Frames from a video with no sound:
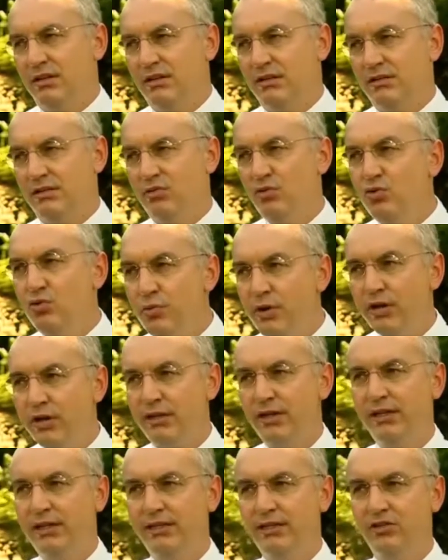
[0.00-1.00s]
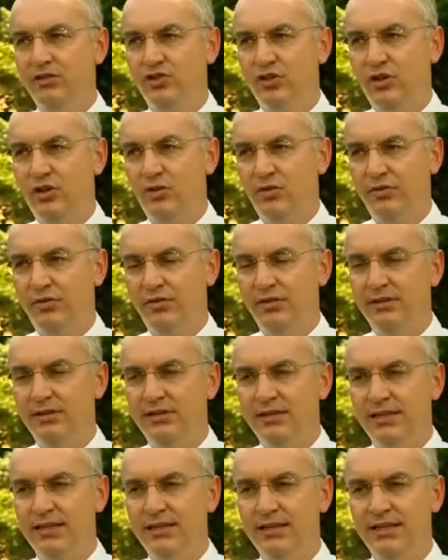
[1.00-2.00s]
äh, überkritisch auch
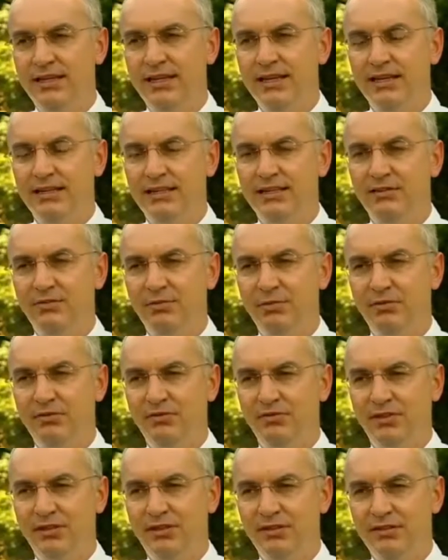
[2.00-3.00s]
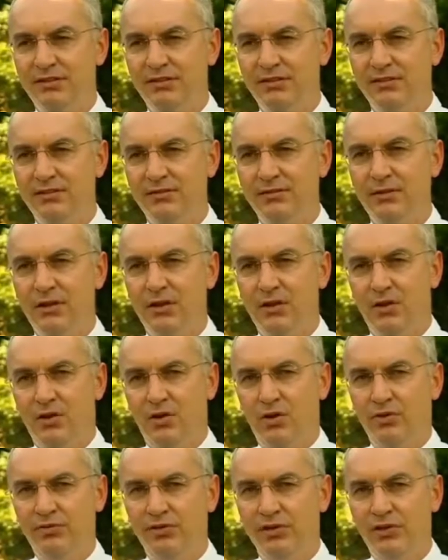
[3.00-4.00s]
sind, Dinge negativ bewerten,
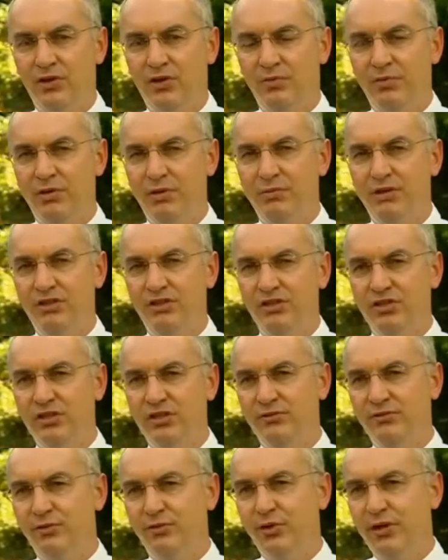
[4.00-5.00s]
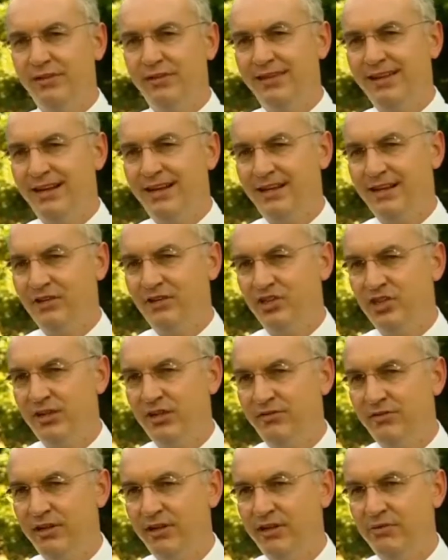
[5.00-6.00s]
häufig auch bei Menschen, die vorher sehr
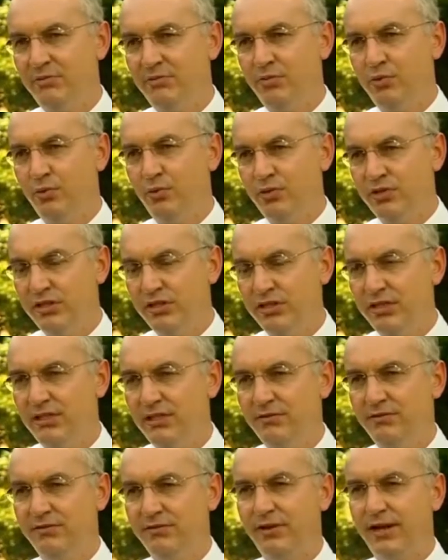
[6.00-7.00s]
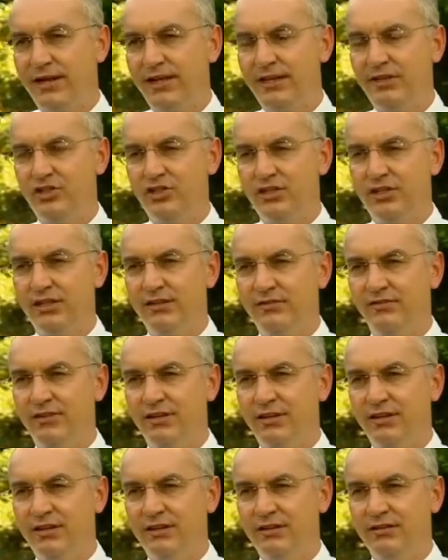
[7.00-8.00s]
engagiert waren, positiv eingestellt
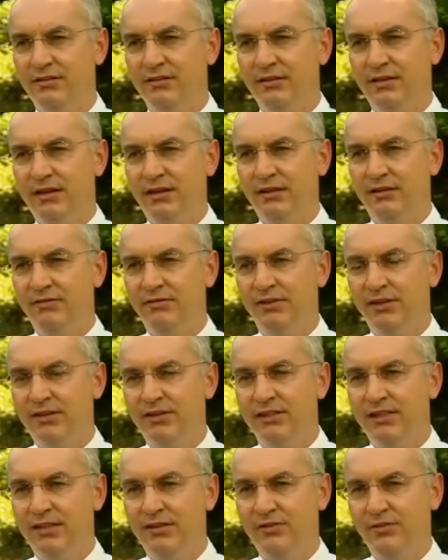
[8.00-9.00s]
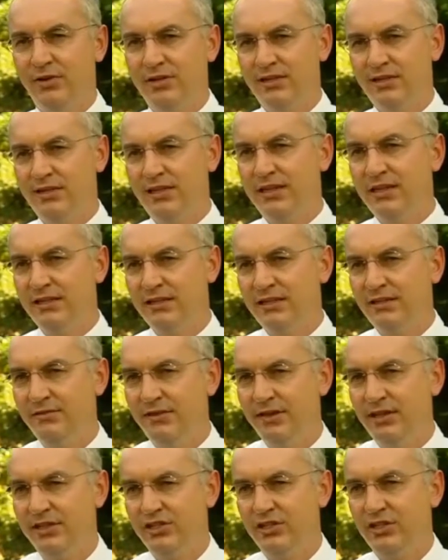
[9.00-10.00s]
waren, entwickeln eher so eine
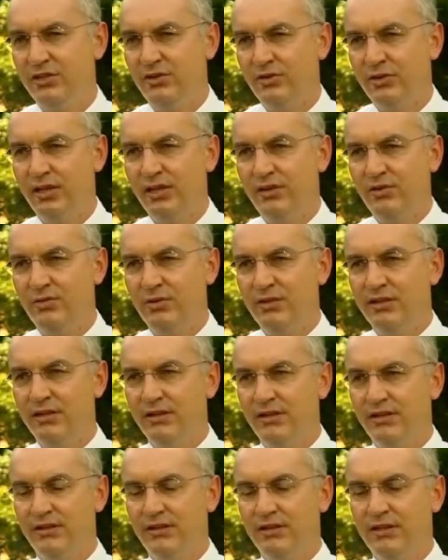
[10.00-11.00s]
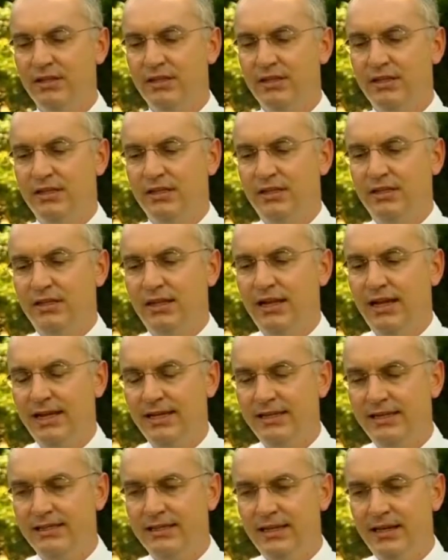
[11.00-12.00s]
negative Einstellung auch gegenüber der
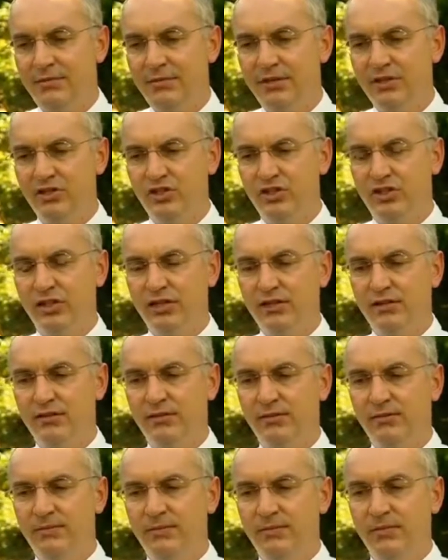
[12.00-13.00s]
eigenen Arbeitsstelle.